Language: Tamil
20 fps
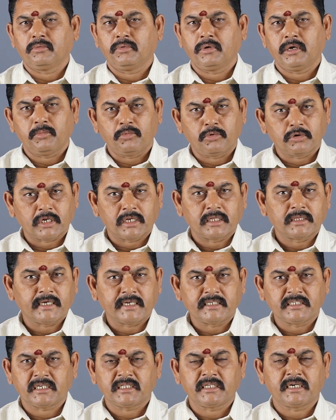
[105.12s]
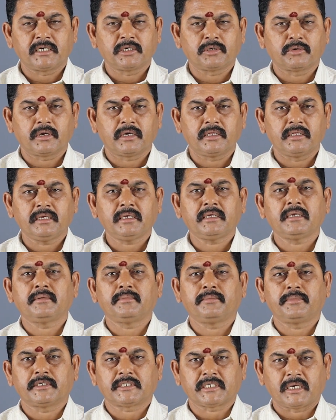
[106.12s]
உள்ள மூட்டையிலேருந்து அரிசியிலேருந்து எடுக்கக்கூடாது
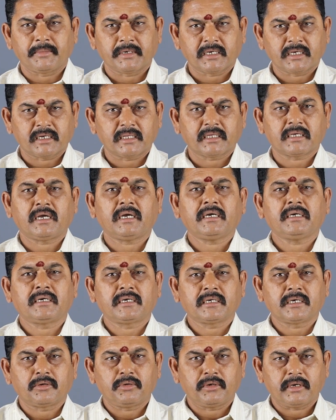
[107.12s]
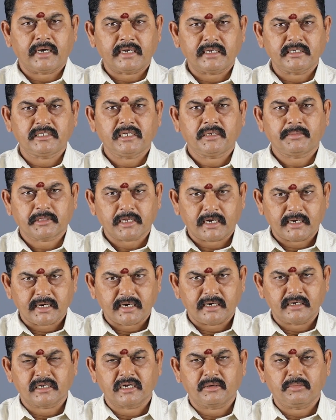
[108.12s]
இப்போ சமைக்கிறதுக்காக எடுக்கக்கூடிய அரிசி நம்ம
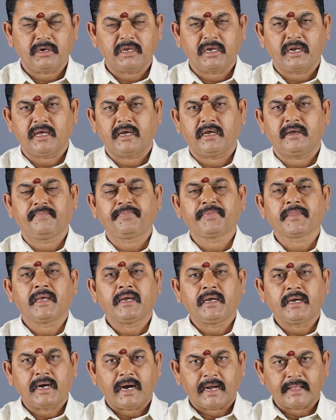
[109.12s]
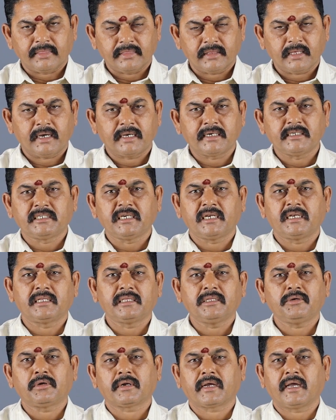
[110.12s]
தனியாக எடுக்கிறோம் இல்லைங்களா அந்த
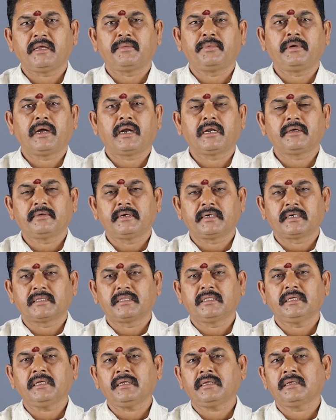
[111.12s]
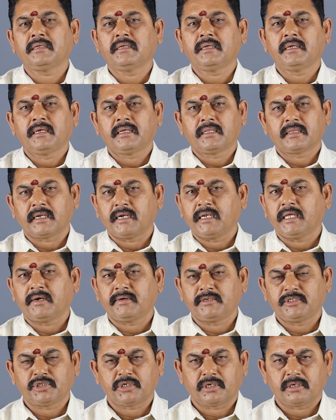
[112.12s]
அரிசியிலேருந்து ஒரு கைப்பிடி அளவு எடுத்து
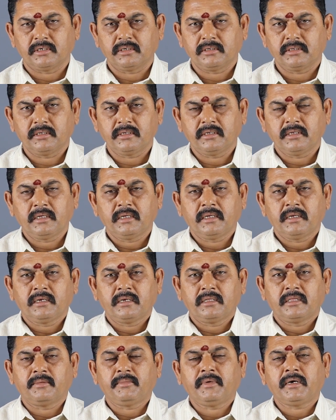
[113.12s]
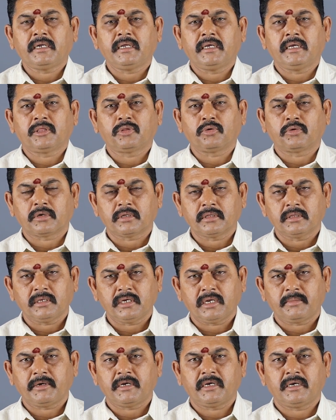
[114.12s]
தனியாக வச்சிடணும் இந்த மாதிரி தொடர்ந்து
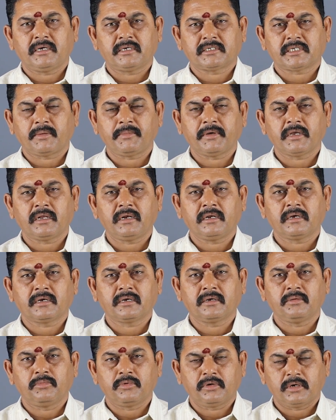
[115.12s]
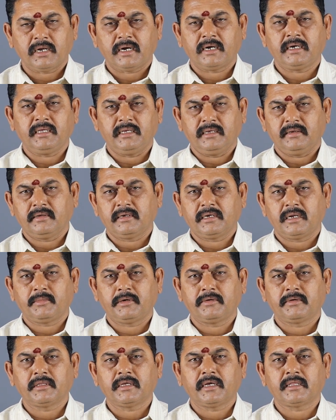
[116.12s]
நம்ம சமையலுக்கு முன்னாடி
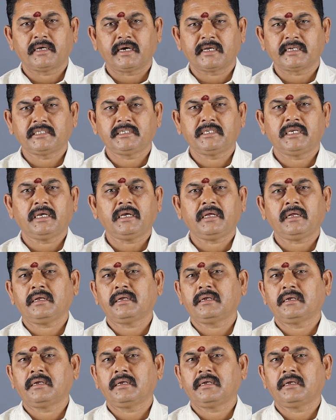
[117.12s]
நம்ம வந்து அந்த அரிசியை